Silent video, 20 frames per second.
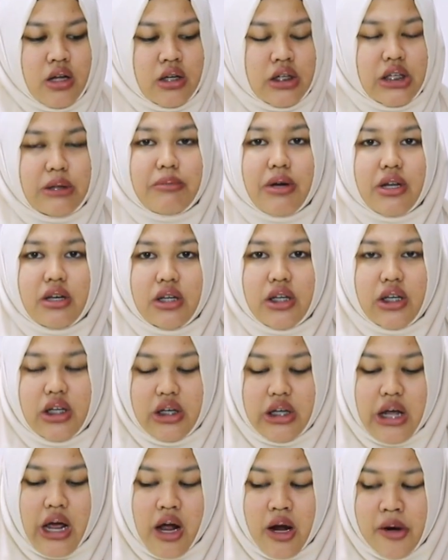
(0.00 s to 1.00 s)
Dibandingin
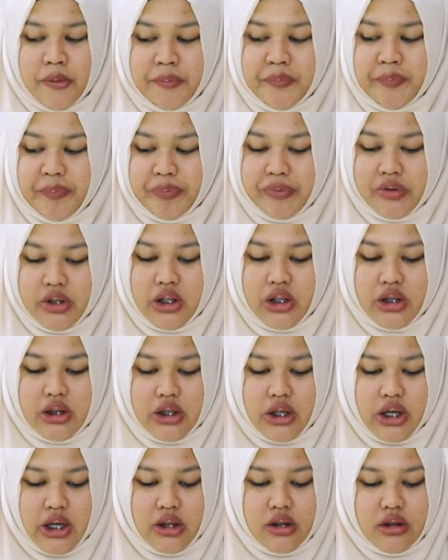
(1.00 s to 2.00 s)
yang
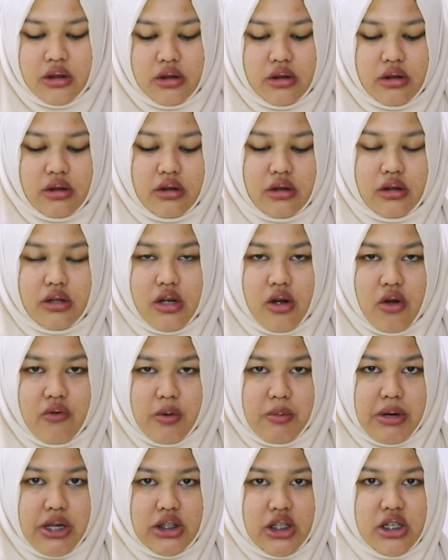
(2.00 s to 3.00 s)
KitKat
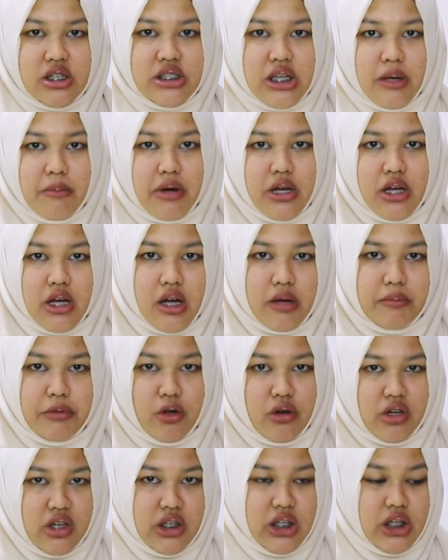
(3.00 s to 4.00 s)
Ovomaltine sama yang
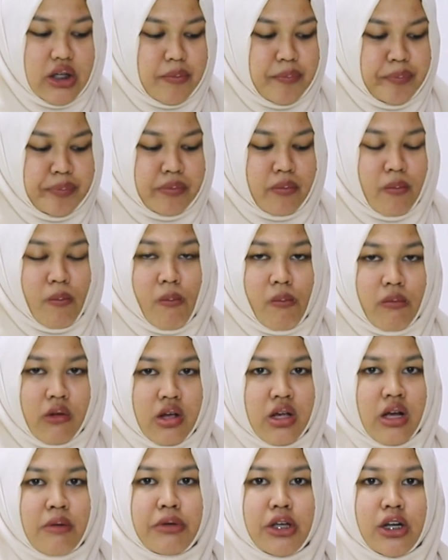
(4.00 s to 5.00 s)
Milo ini,
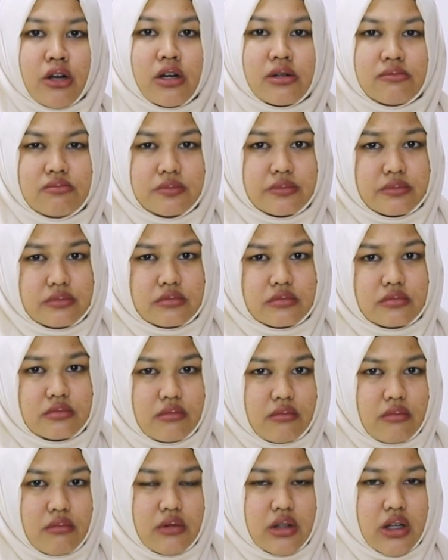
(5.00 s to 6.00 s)
yang Milo
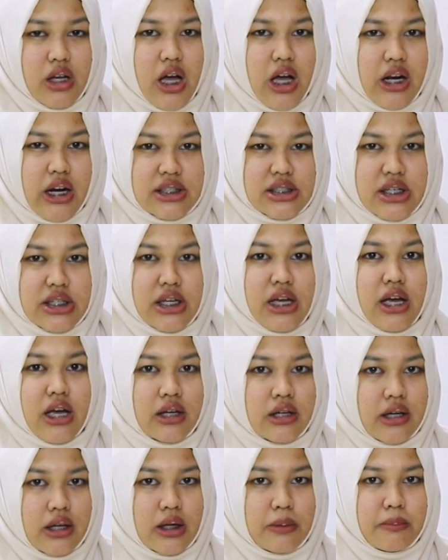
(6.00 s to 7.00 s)
rasanya
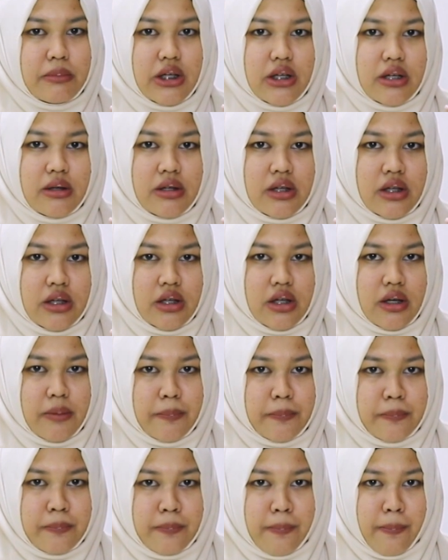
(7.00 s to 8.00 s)
agak lebih
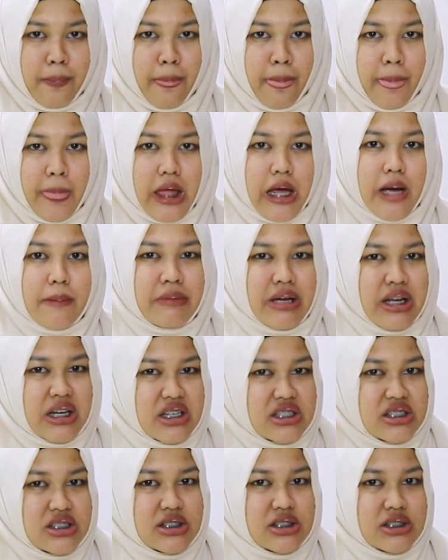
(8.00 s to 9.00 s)
hmm,
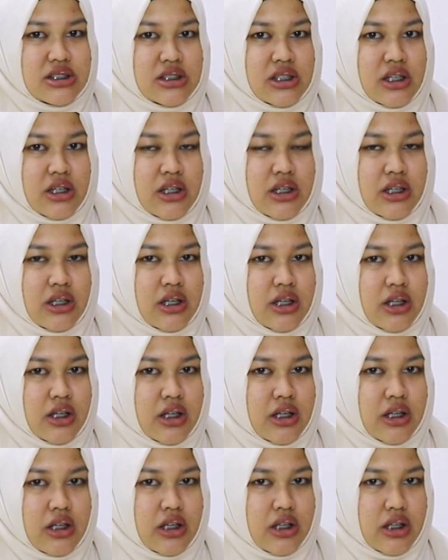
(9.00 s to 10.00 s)
manis
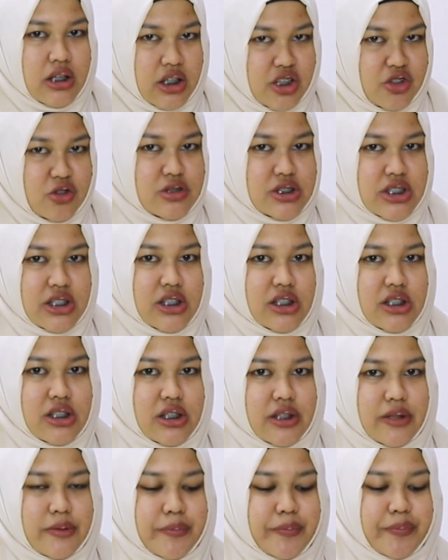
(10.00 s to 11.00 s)
gitu sih.
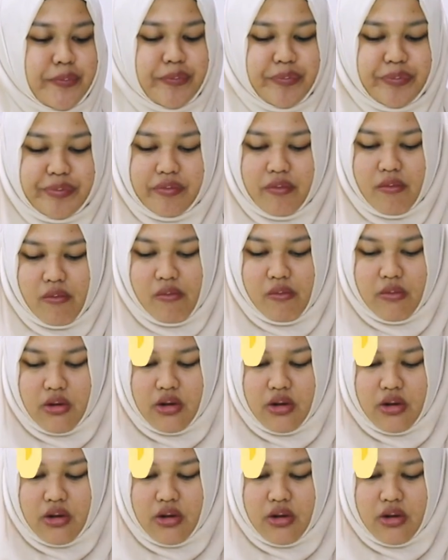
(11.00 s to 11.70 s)
Oke. Okay.